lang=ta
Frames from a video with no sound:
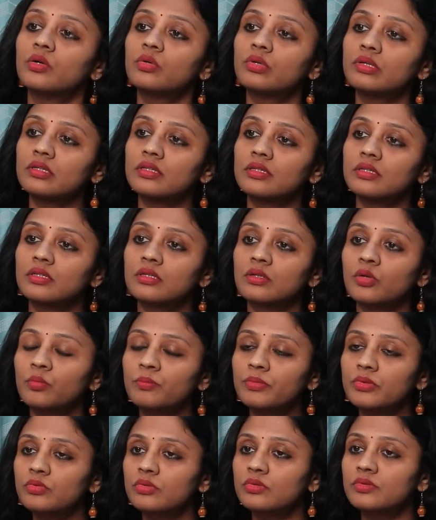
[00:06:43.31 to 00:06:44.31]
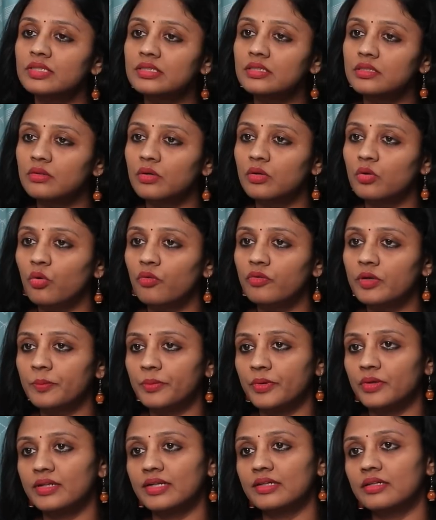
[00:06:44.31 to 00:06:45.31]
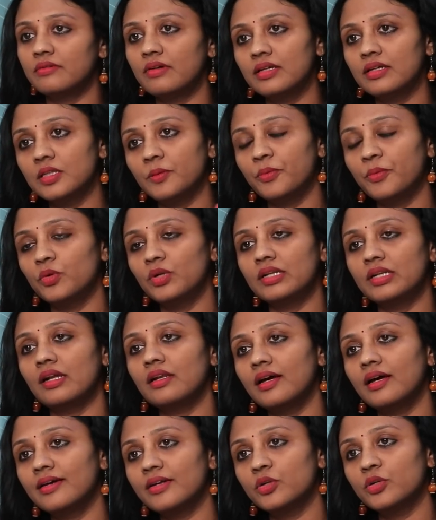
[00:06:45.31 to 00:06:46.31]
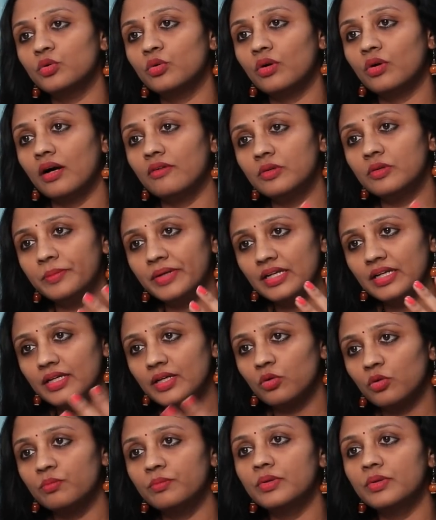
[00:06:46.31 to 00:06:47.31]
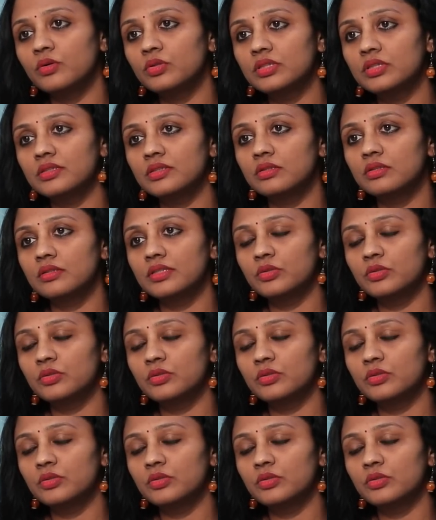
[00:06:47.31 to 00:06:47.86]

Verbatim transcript: ஒரு ரொம்பவும் வந்து ஒரு ஓவர் ப்ரொடெக்டிவாக அந்த பொண்ணு நல்லா இருக்கணும் அவன் மேலேயே ரொம்ப வந்து